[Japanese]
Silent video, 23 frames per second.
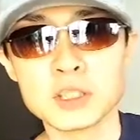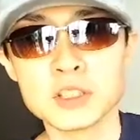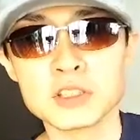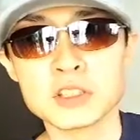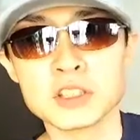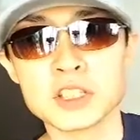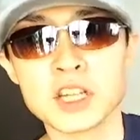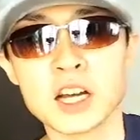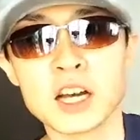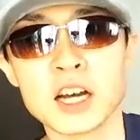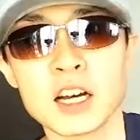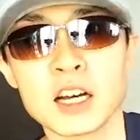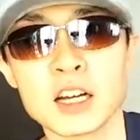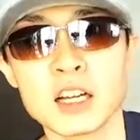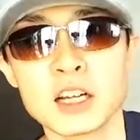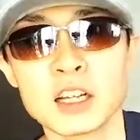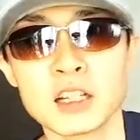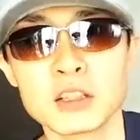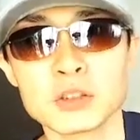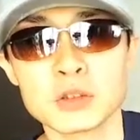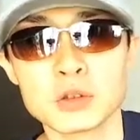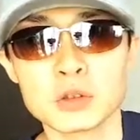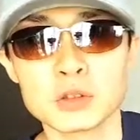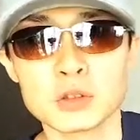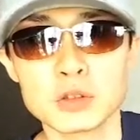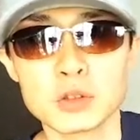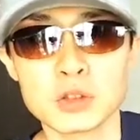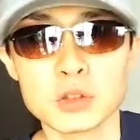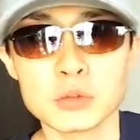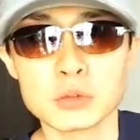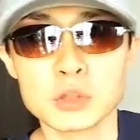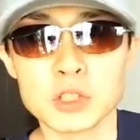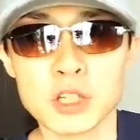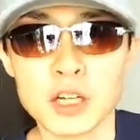ビンジャーの
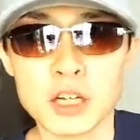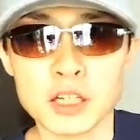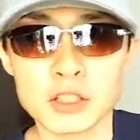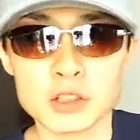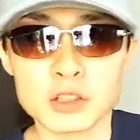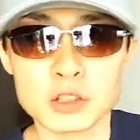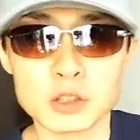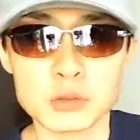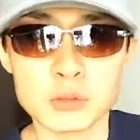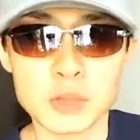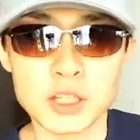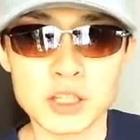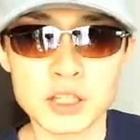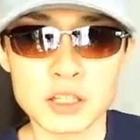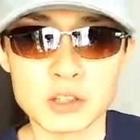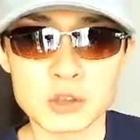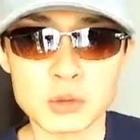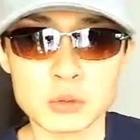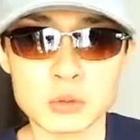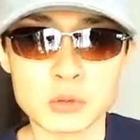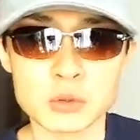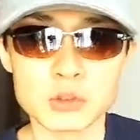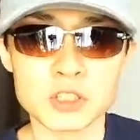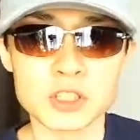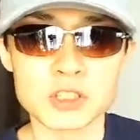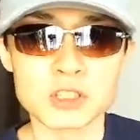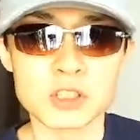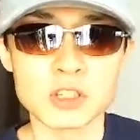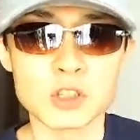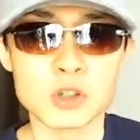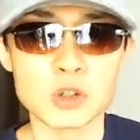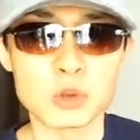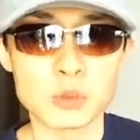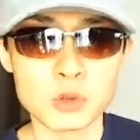グローブが有名だと思うんです
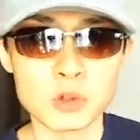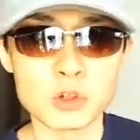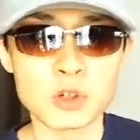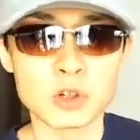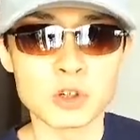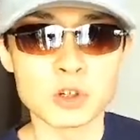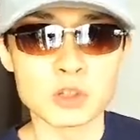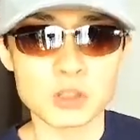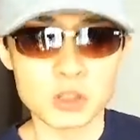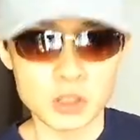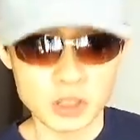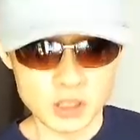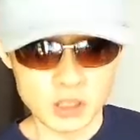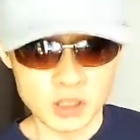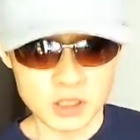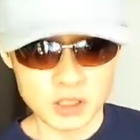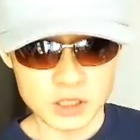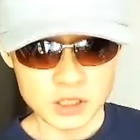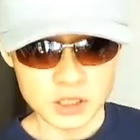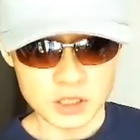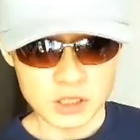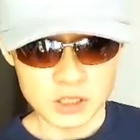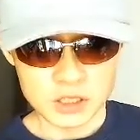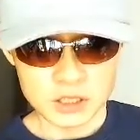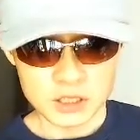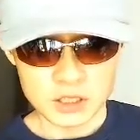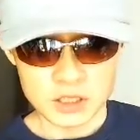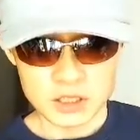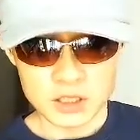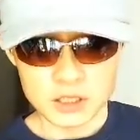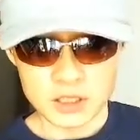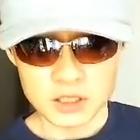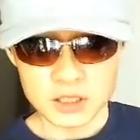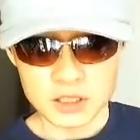けども、
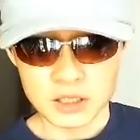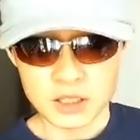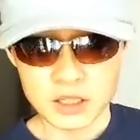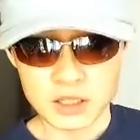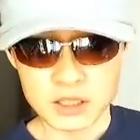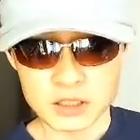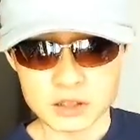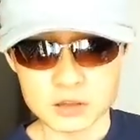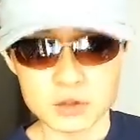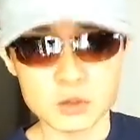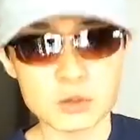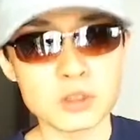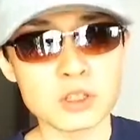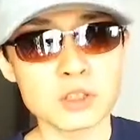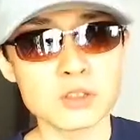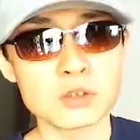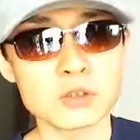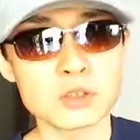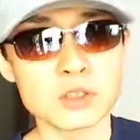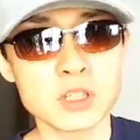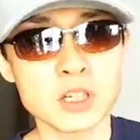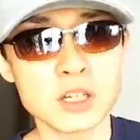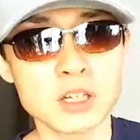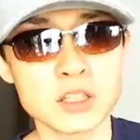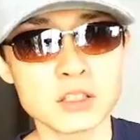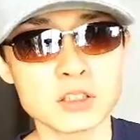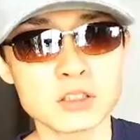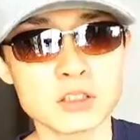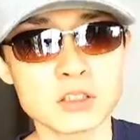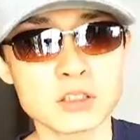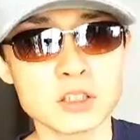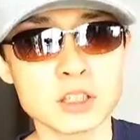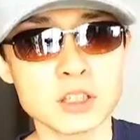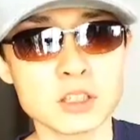えー、それの
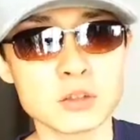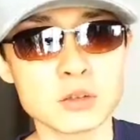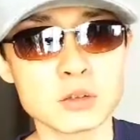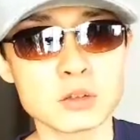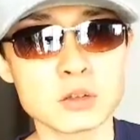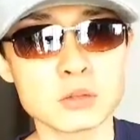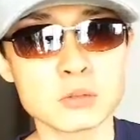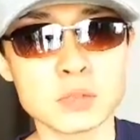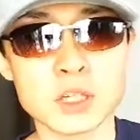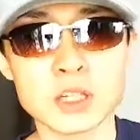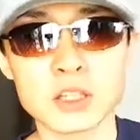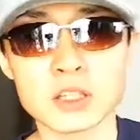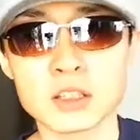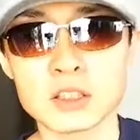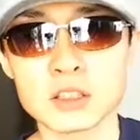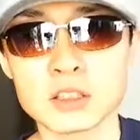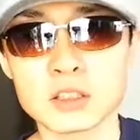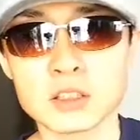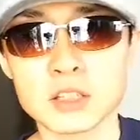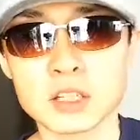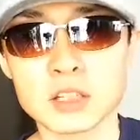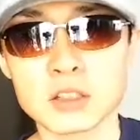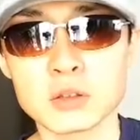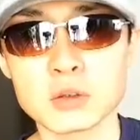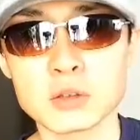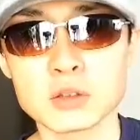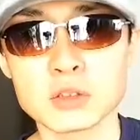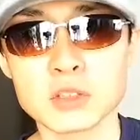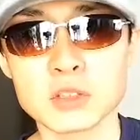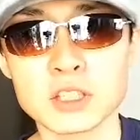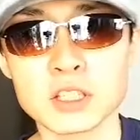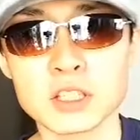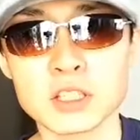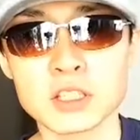サイズだと、まあ、外国
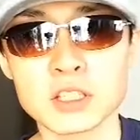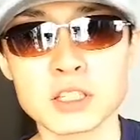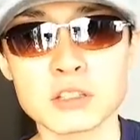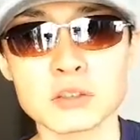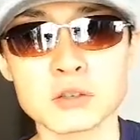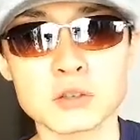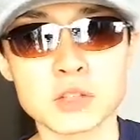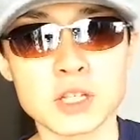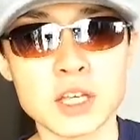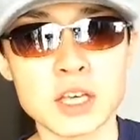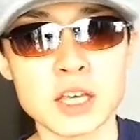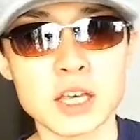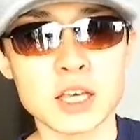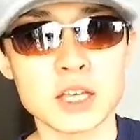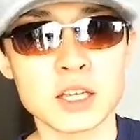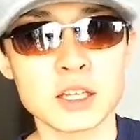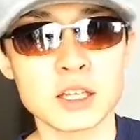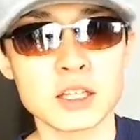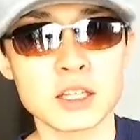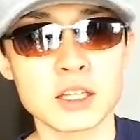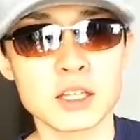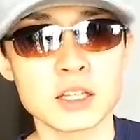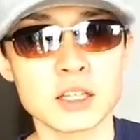製なので、